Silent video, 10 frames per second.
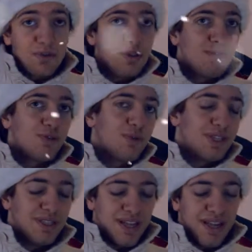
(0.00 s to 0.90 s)
In
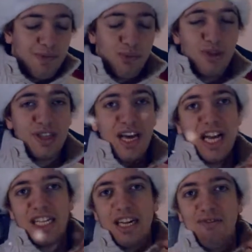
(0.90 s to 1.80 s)
questa
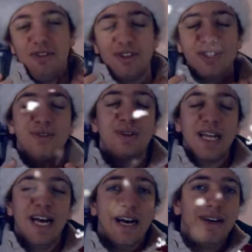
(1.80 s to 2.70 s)
puntata il vostro
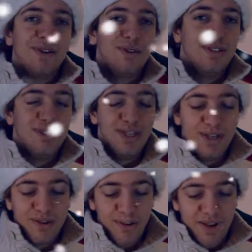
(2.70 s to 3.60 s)
caro
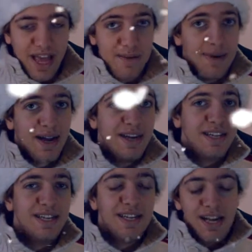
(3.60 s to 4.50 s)
zio
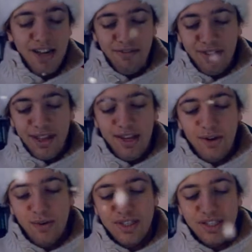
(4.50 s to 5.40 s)
GameHug vi
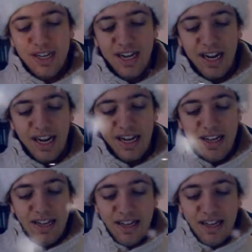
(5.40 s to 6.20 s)
illustrerà